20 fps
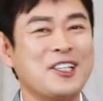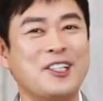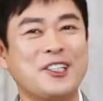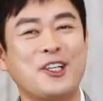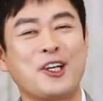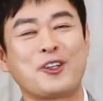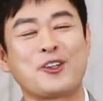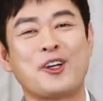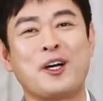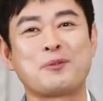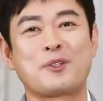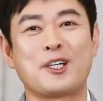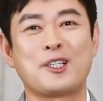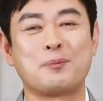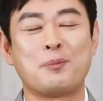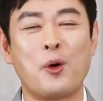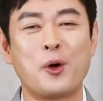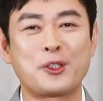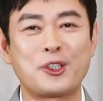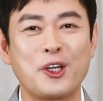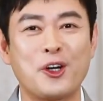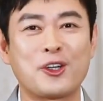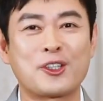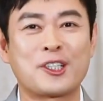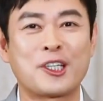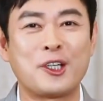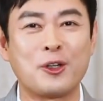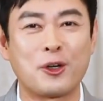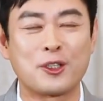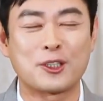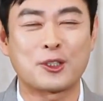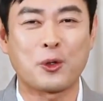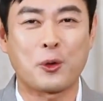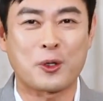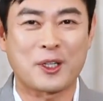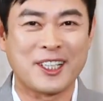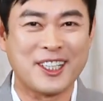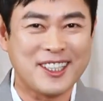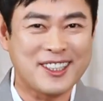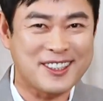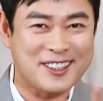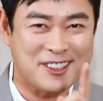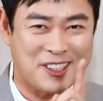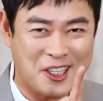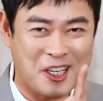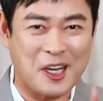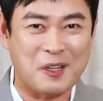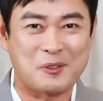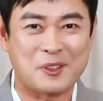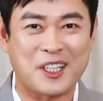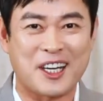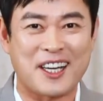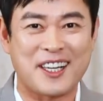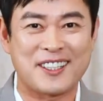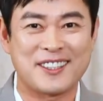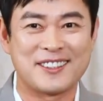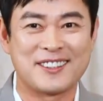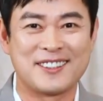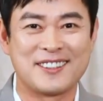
이경애와 함께하는 본격 키워드 토크 들어갑니다.